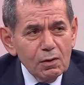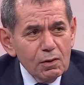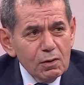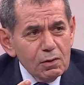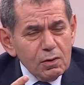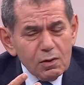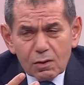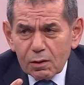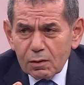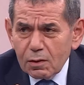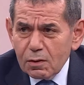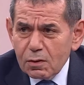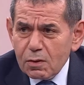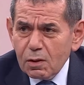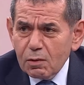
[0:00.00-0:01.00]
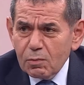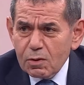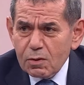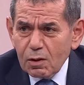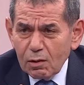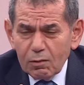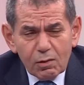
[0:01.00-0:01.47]
iki tane nizami
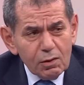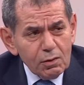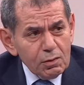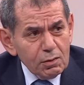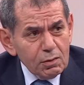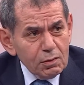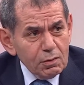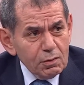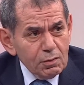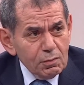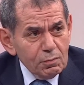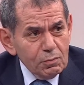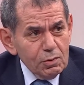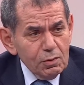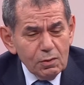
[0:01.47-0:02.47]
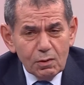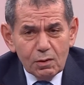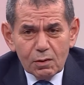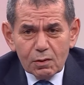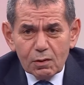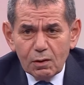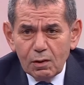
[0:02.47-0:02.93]
saha var.
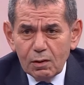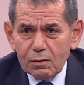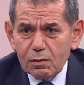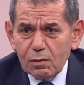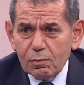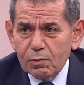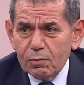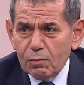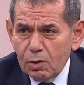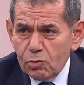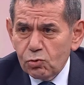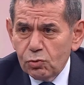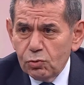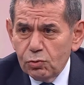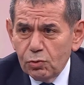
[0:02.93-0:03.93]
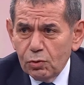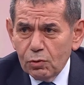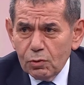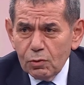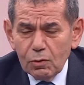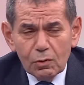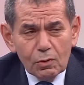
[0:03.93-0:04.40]
Birinde altyapı maç oynuyor.
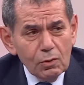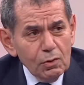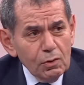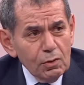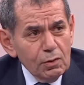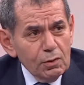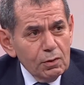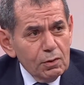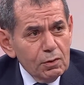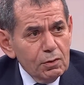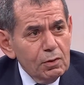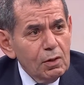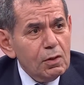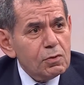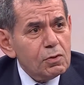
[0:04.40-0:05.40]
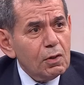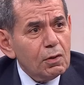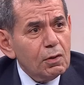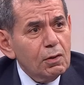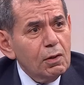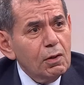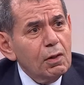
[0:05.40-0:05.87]
Diğer
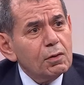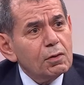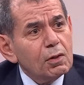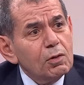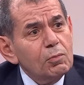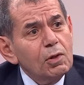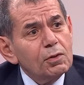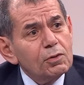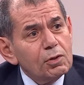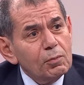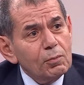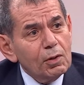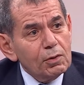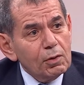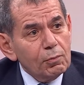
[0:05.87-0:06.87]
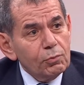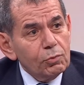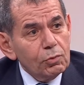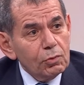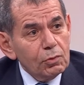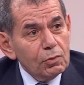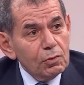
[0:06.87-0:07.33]
sahada da A takımı antrenman yapıyor.
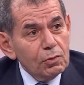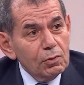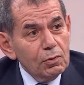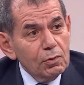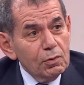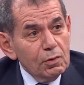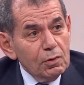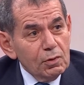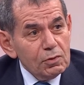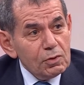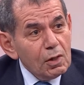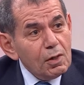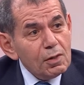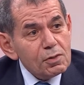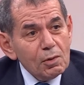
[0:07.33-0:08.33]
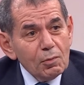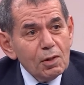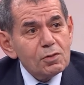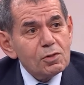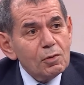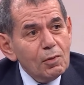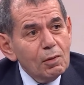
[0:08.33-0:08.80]
Saha zaman
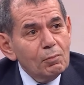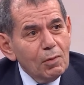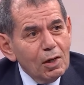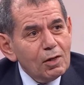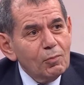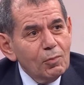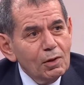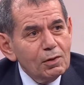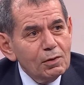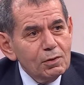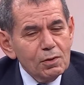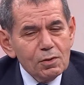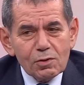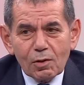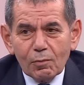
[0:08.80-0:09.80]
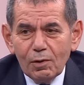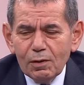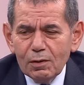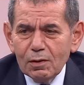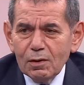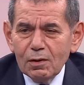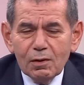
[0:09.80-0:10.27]
zaman bakım alındığı
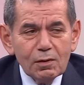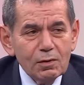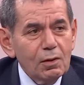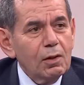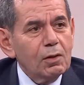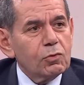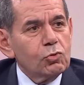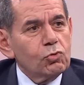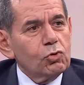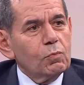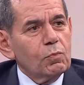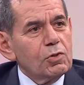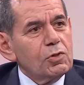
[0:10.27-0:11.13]
zaman daha küçük bir